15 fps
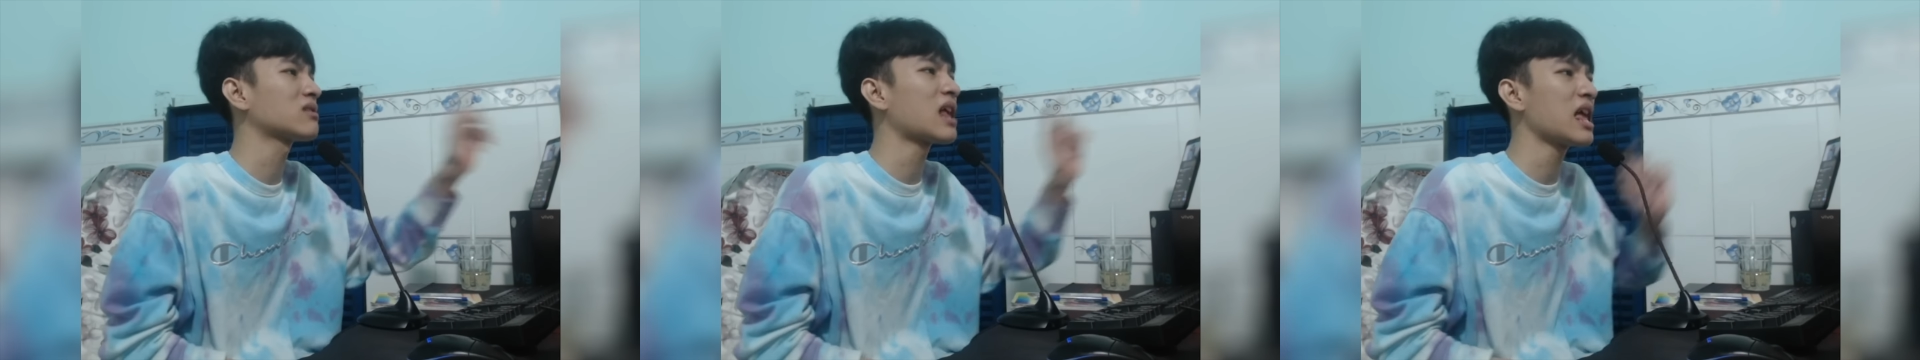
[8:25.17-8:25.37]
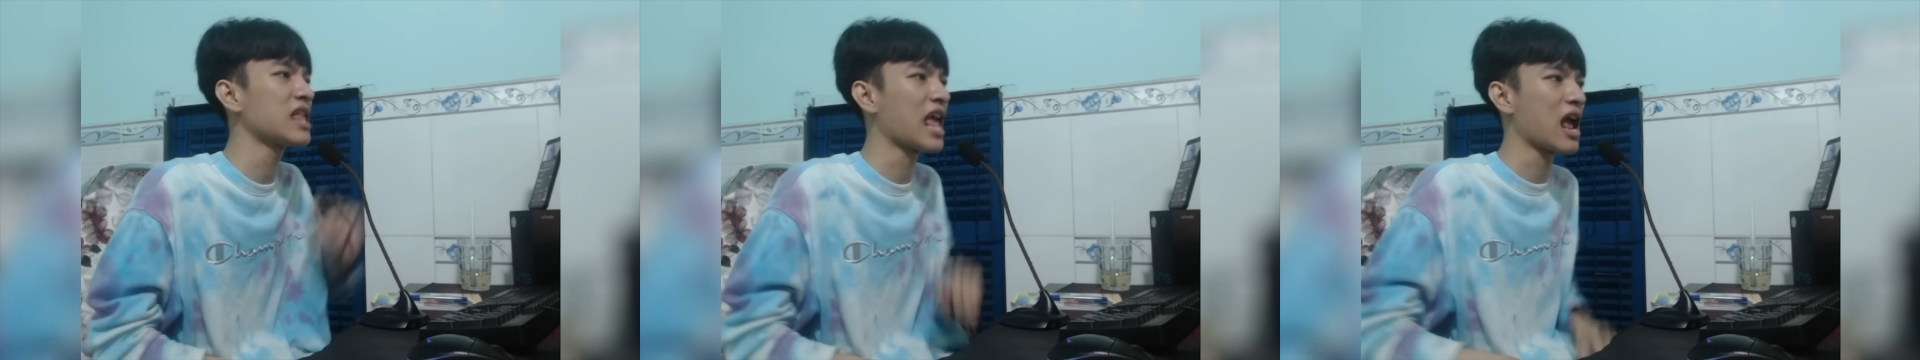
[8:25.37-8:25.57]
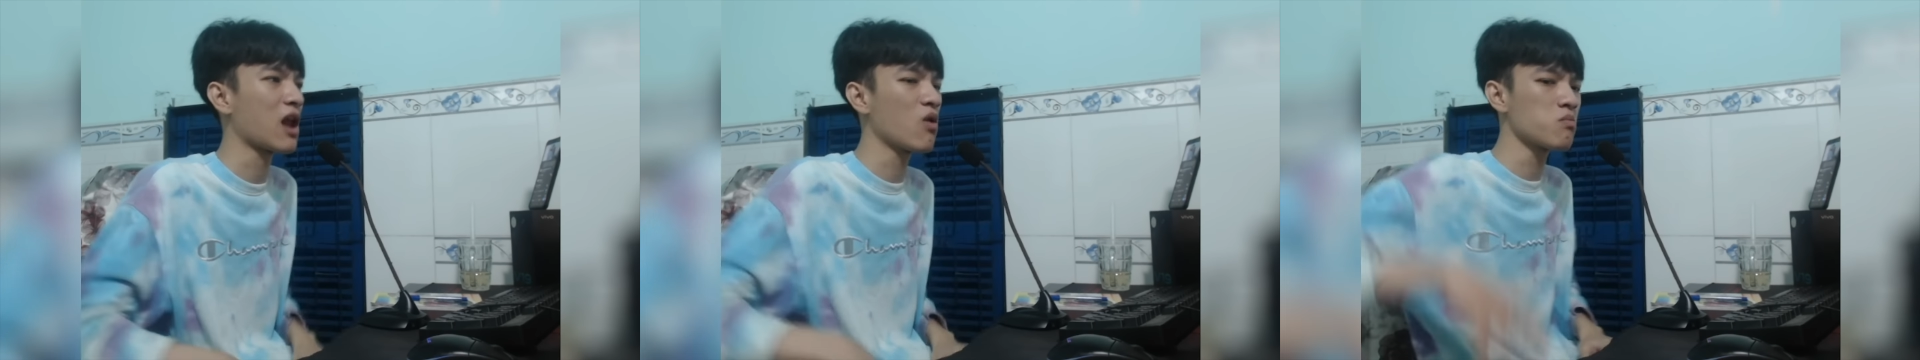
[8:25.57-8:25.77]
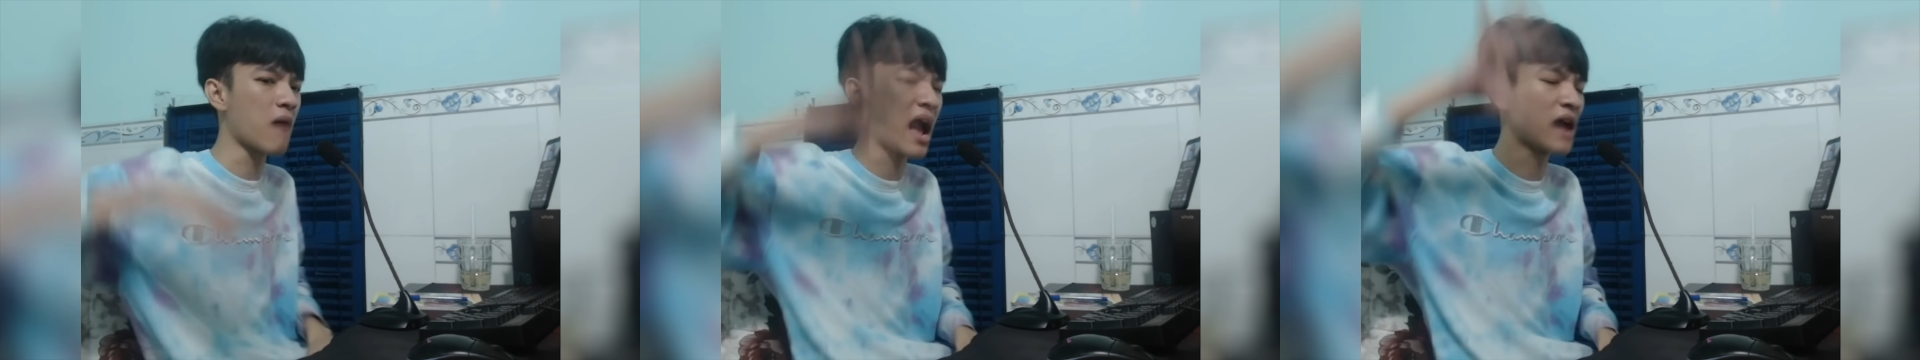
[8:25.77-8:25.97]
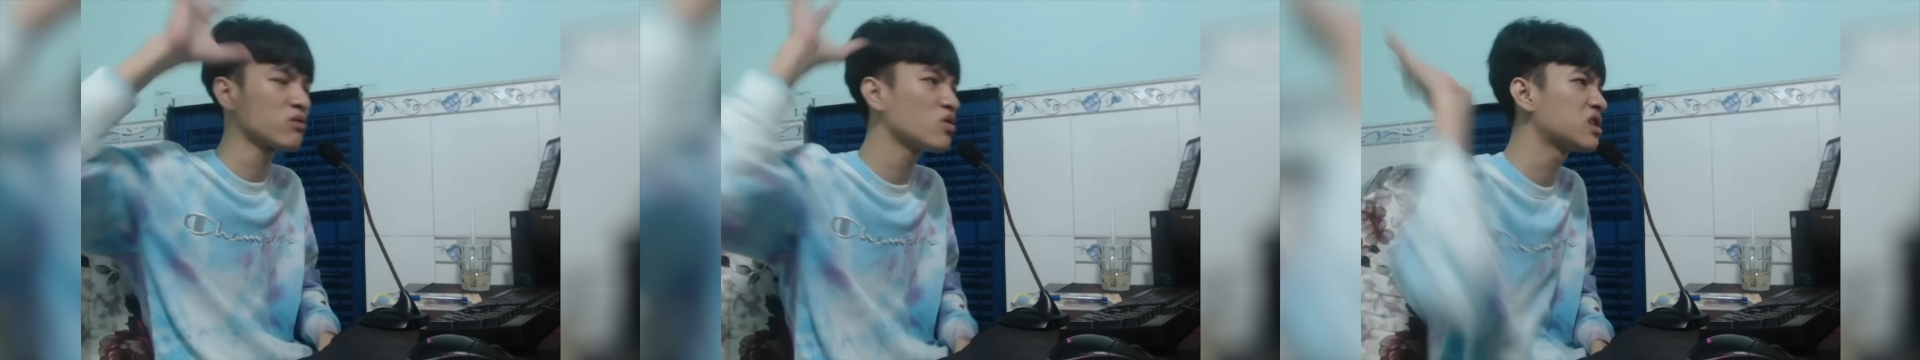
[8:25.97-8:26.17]
ta la nhè luôn.
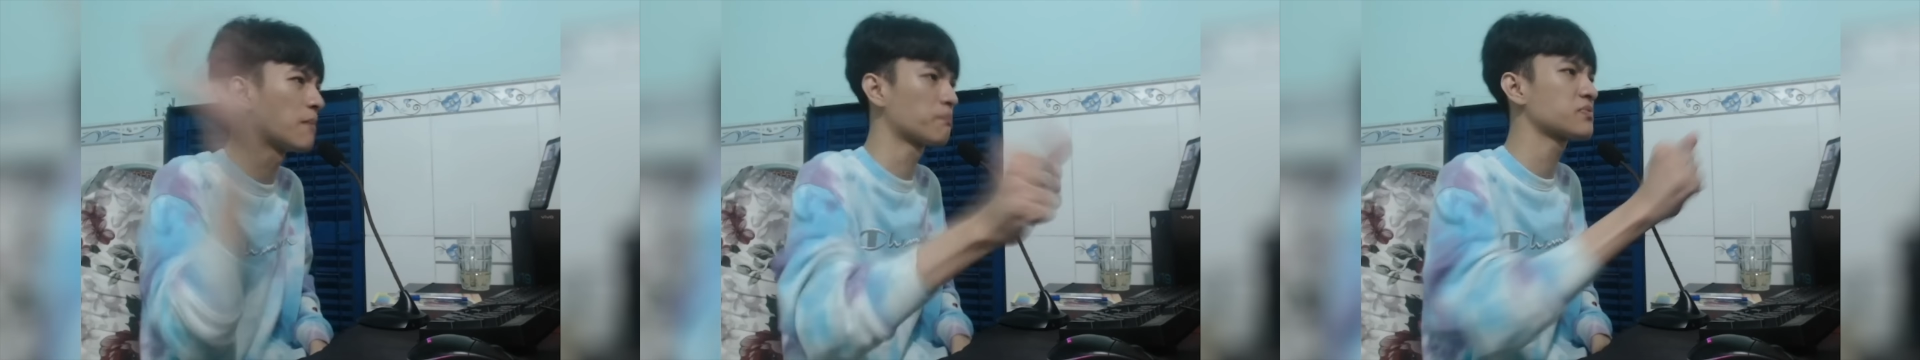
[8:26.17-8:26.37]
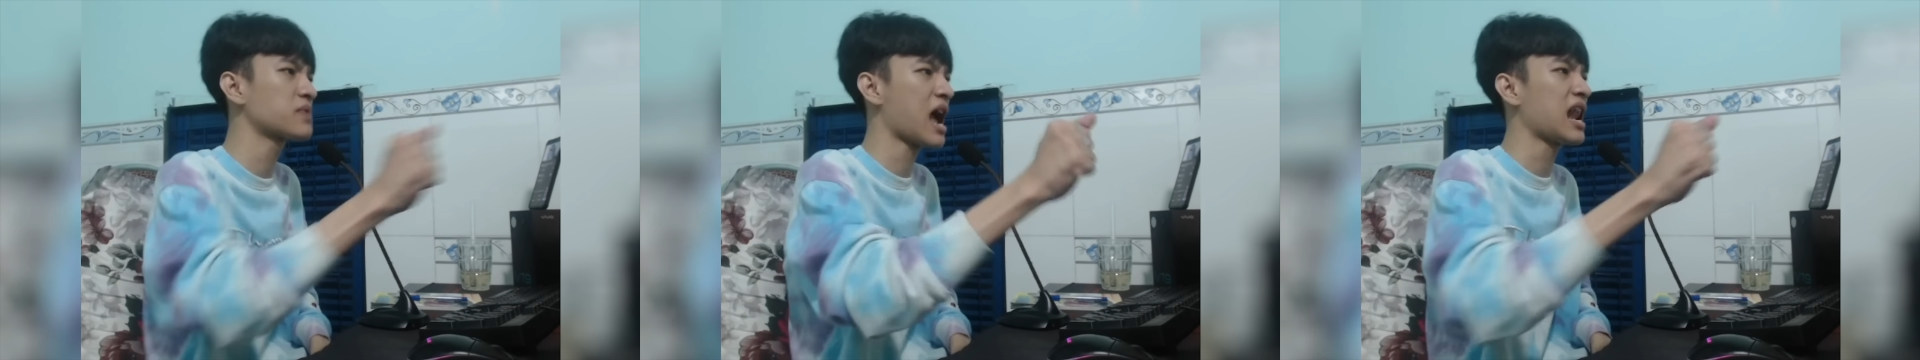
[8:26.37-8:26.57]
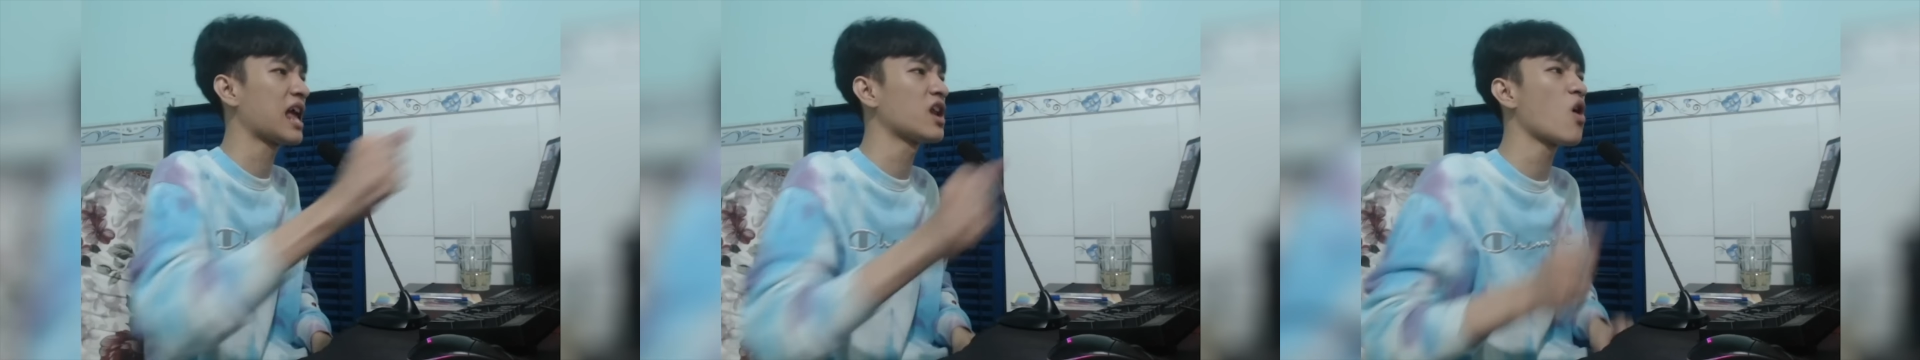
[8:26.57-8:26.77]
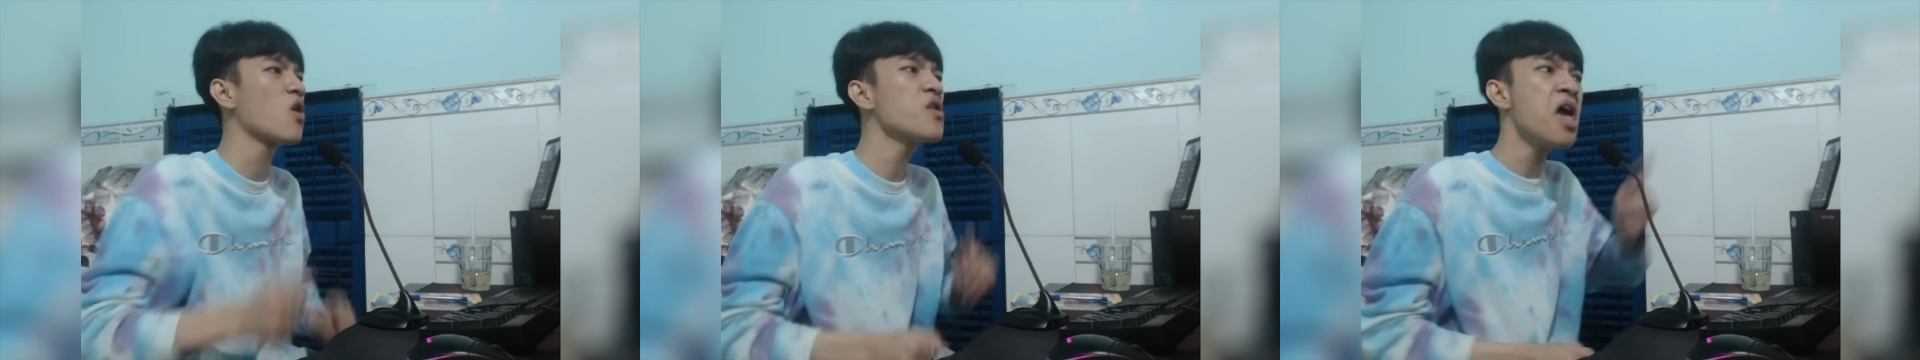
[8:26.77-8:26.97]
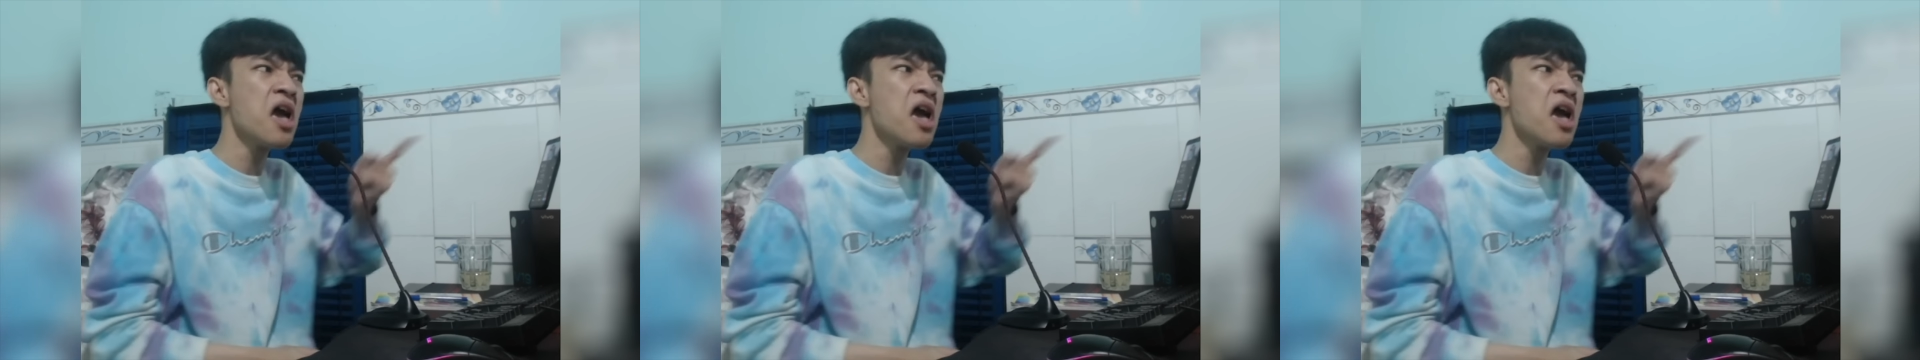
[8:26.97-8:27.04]
Bạn tôi chụp tay lại nói